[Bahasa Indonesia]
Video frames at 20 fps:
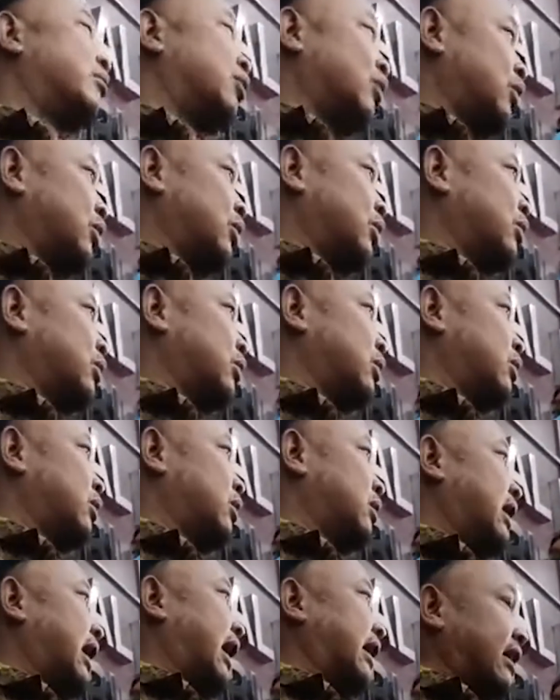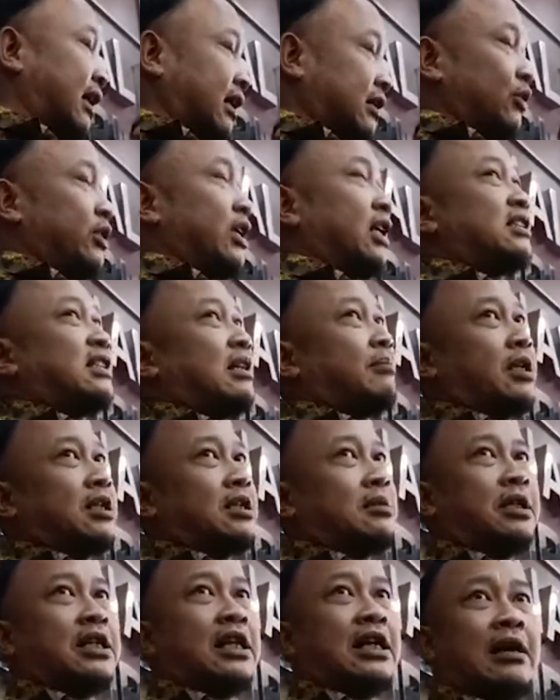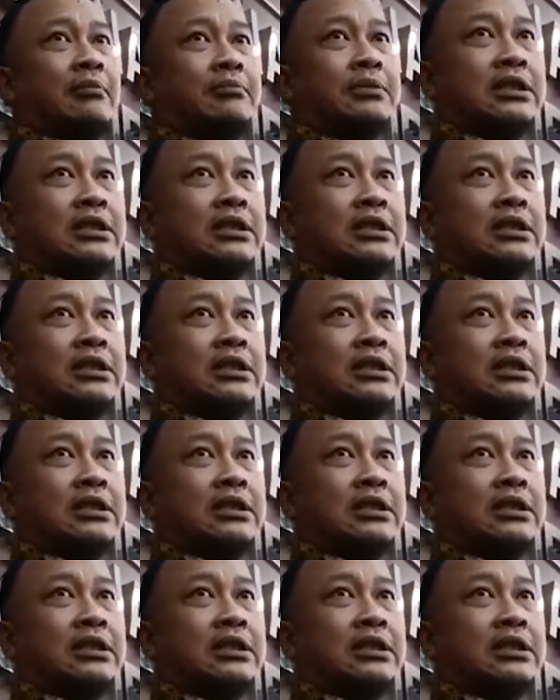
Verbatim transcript: Sambo. Hanya nah, itu yang disampaikan kepada